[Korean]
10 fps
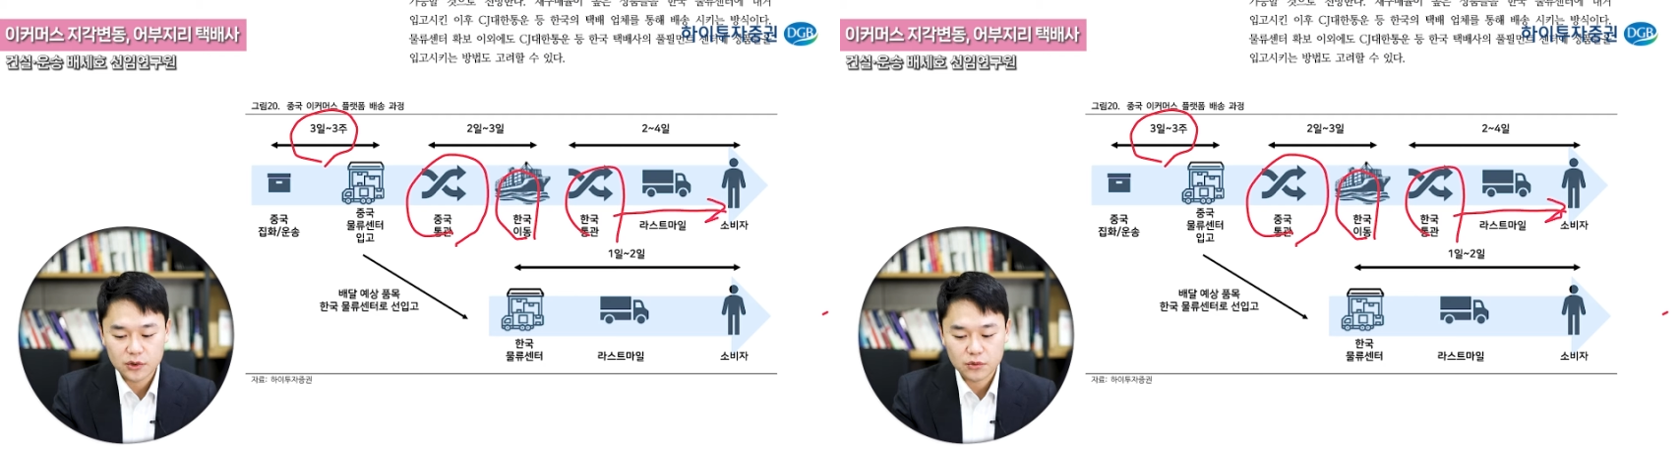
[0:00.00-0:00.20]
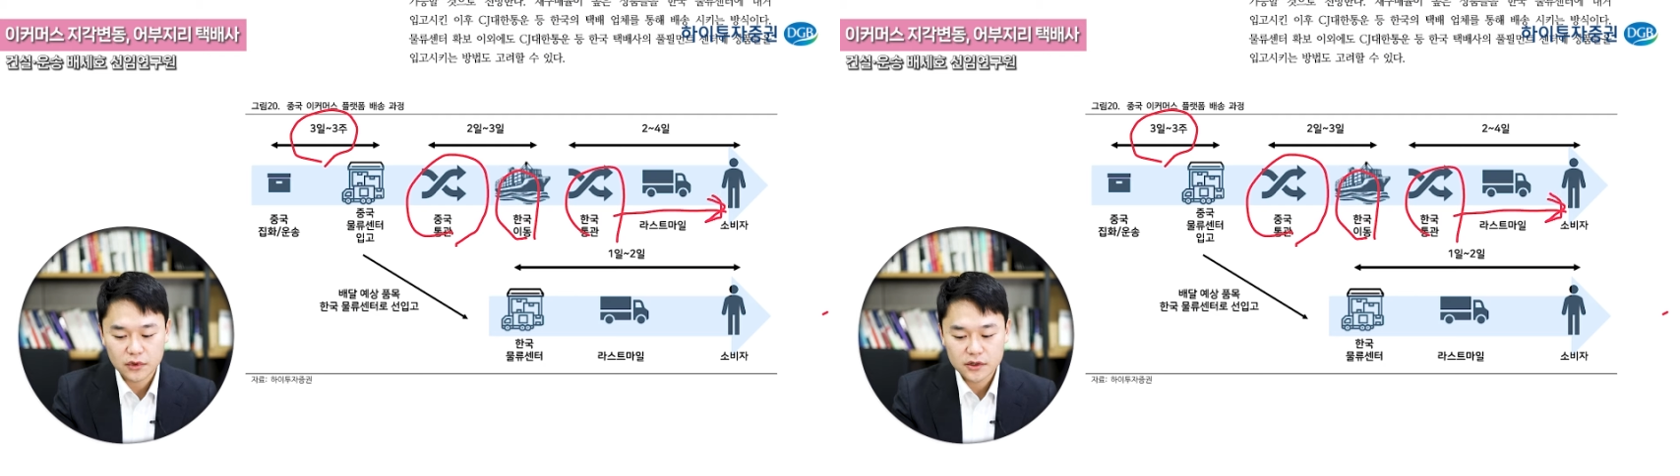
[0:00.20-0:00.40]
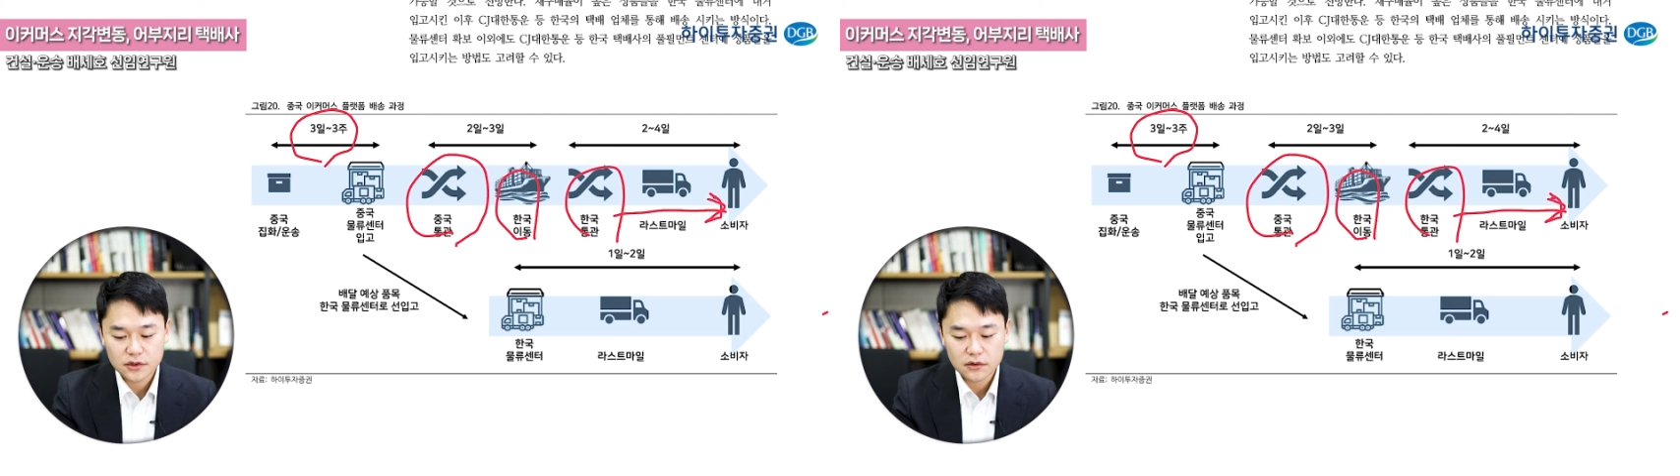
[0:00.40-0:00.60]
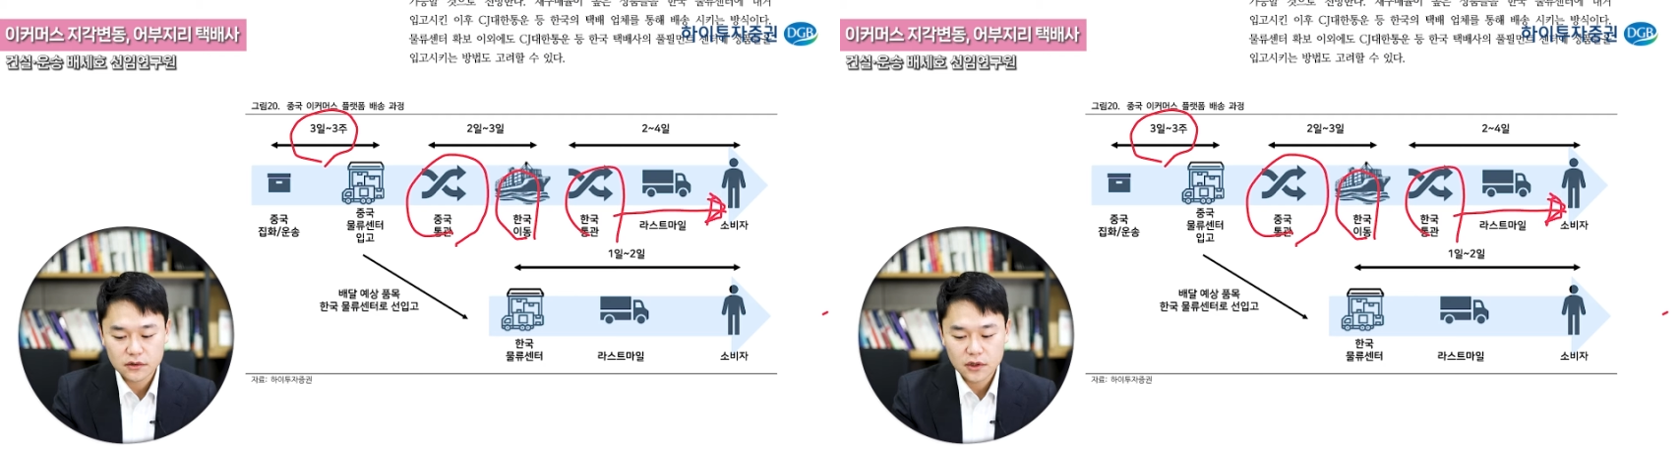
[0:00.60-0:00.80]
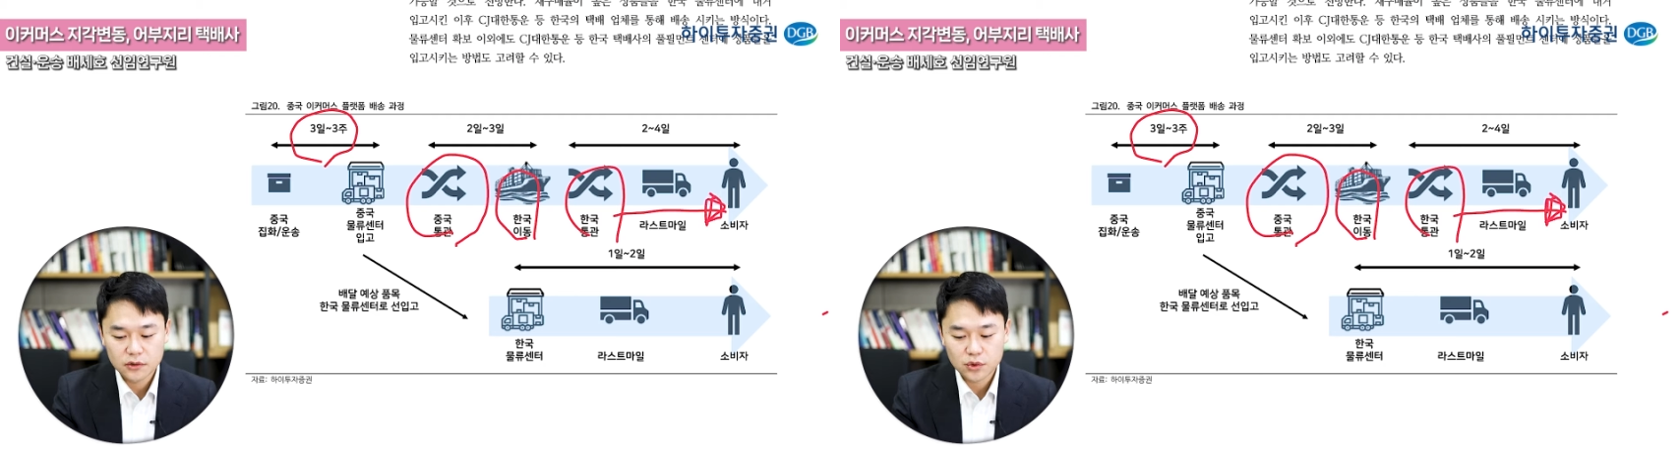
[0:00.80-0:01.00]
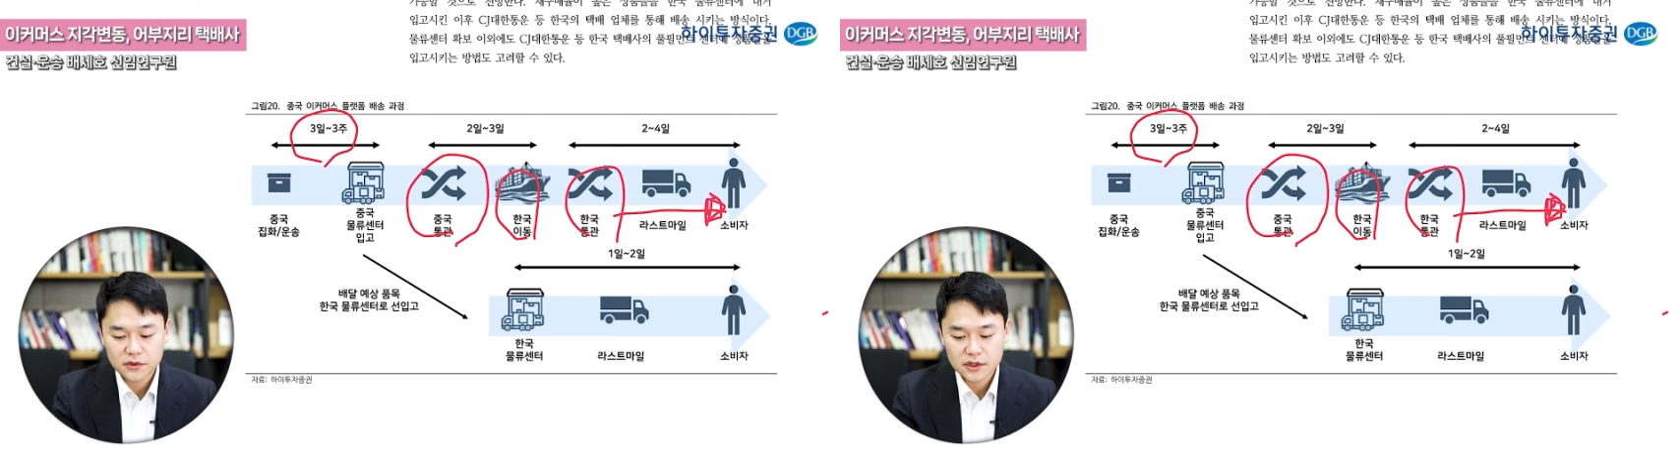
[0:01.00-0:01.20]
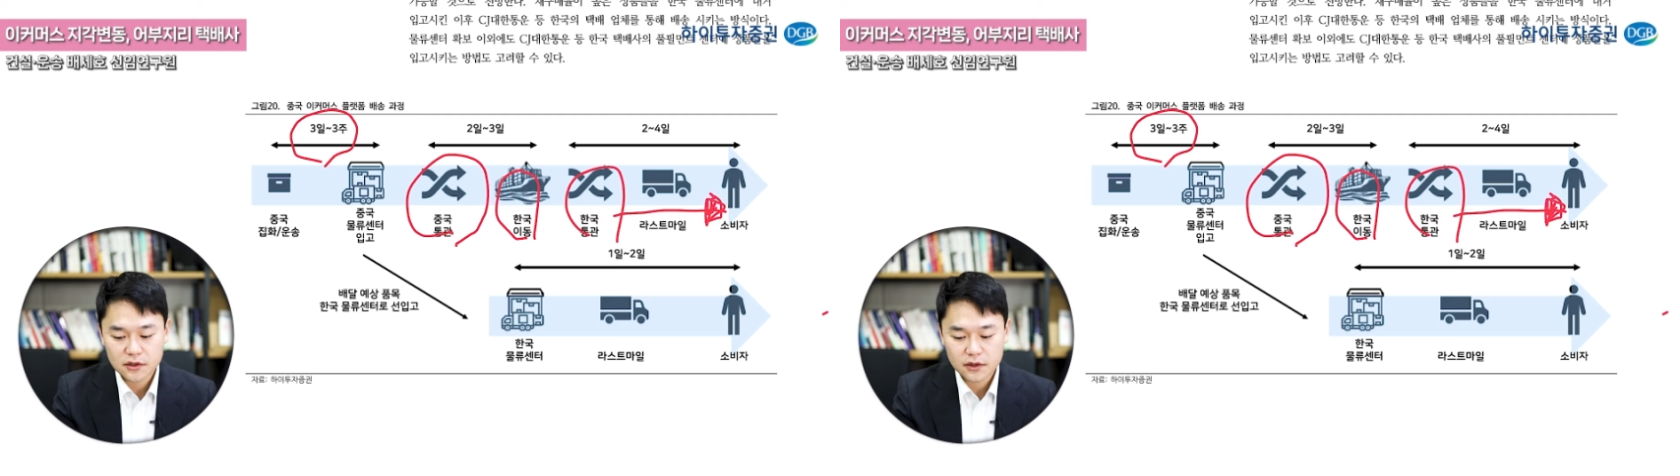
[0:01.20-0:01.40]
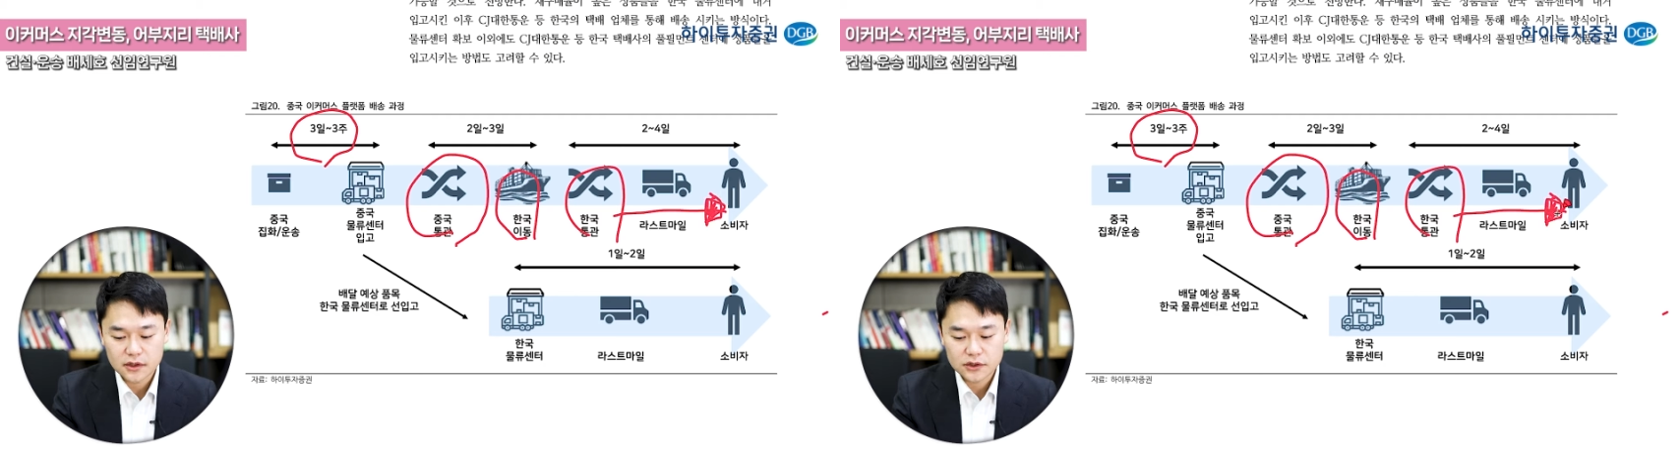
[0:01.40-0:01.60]
이동을 해서
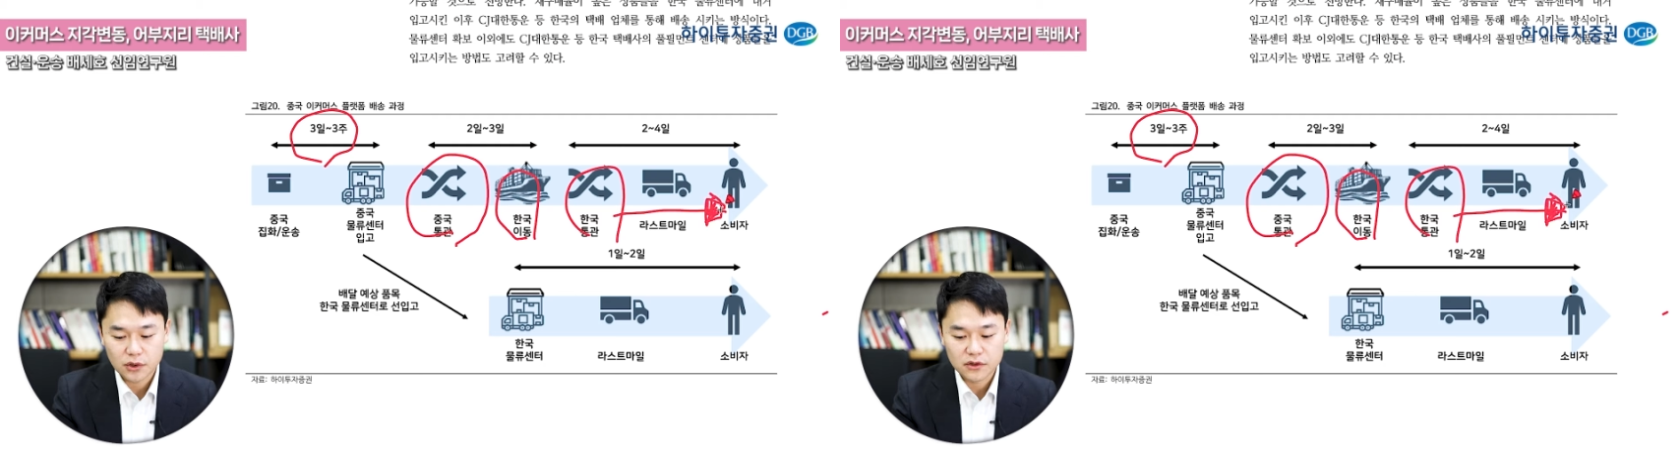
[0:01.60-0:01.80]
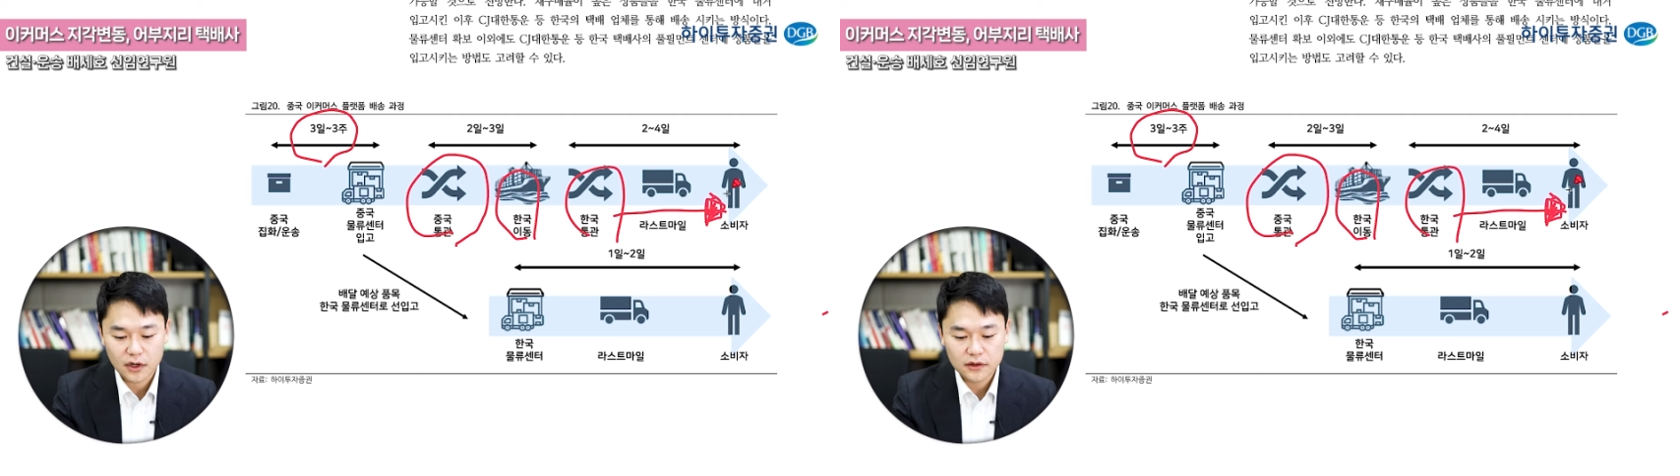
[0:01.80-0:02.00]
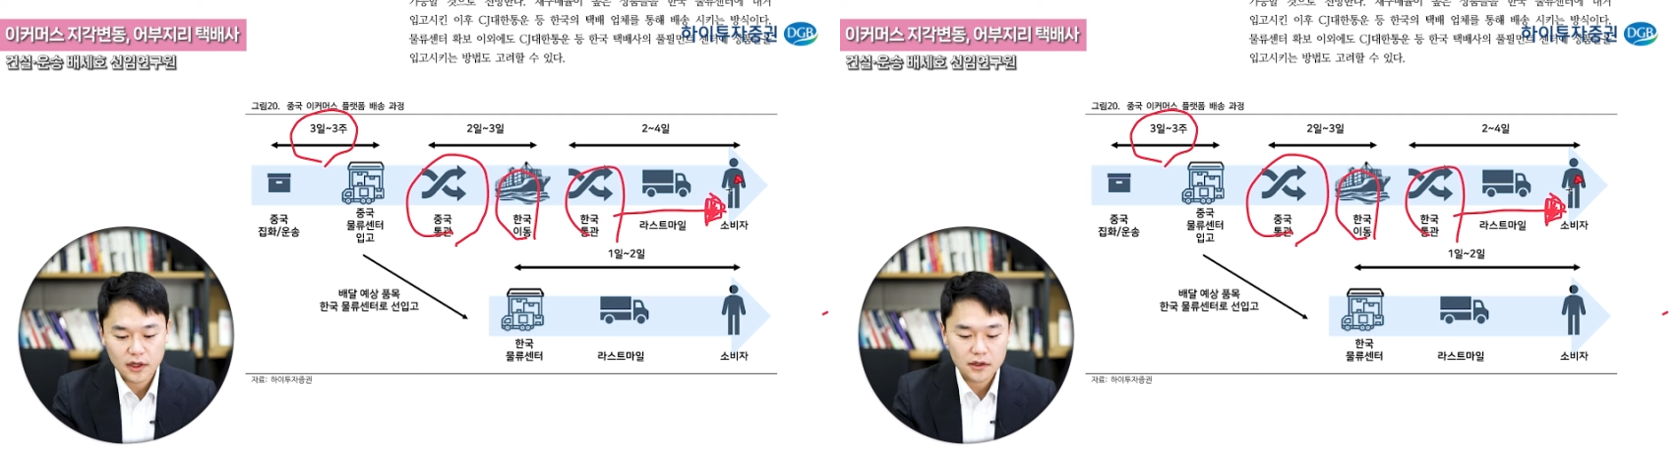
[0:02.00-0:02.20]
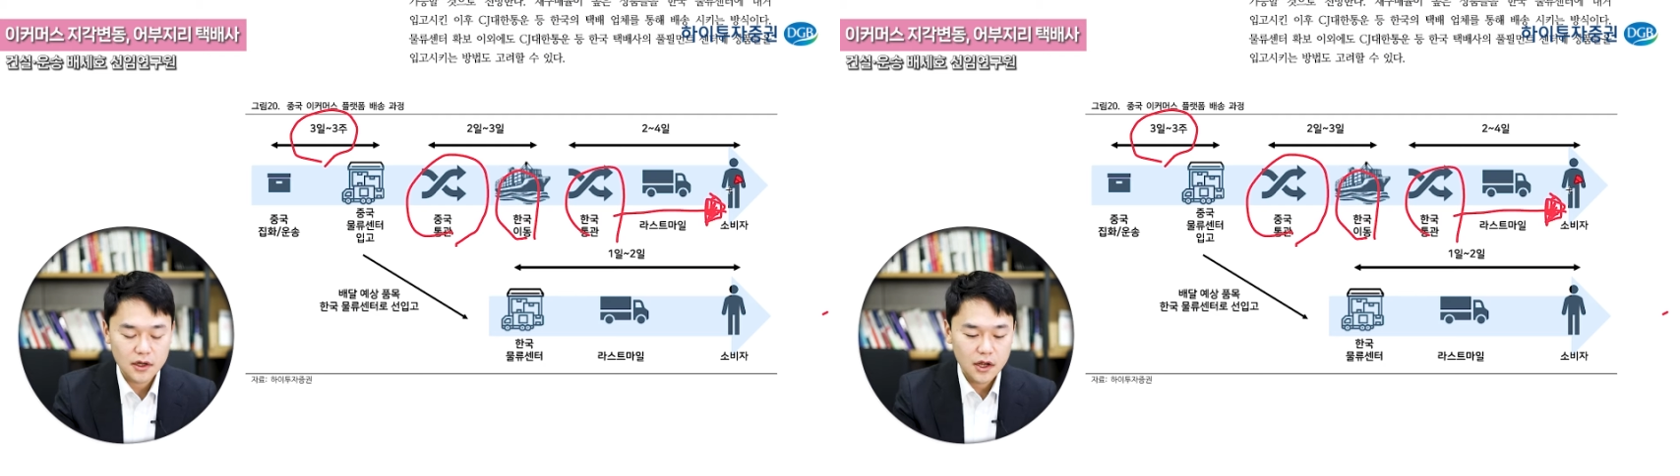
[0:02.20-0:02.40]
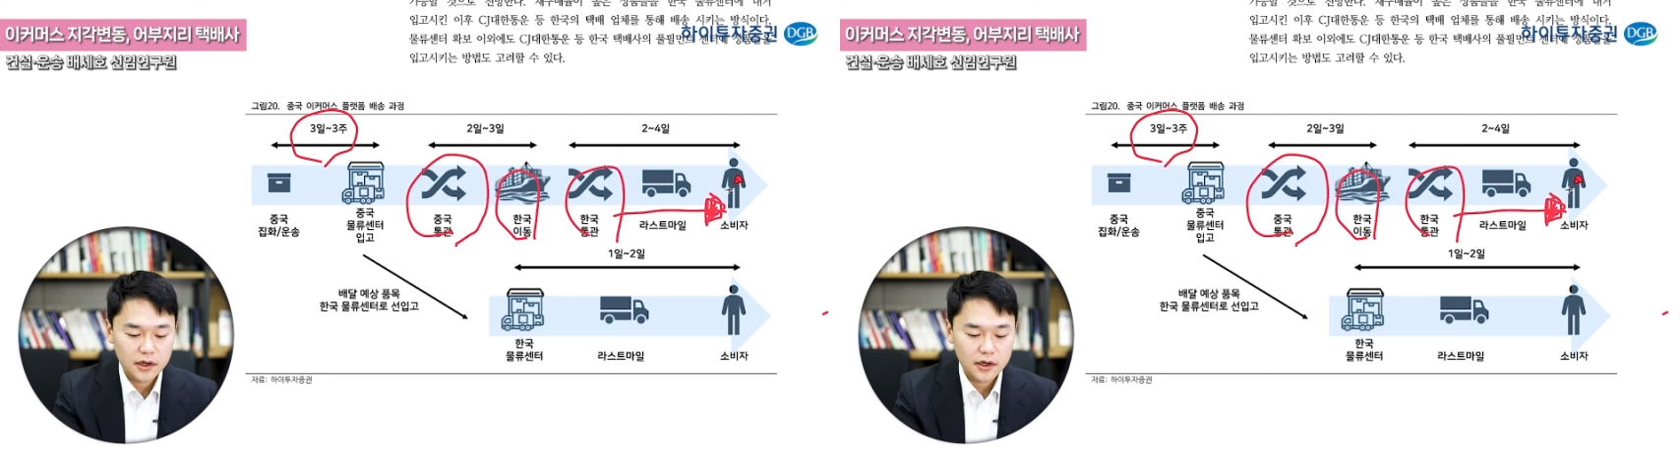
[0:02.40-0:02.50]
소비자들까지 전달한다.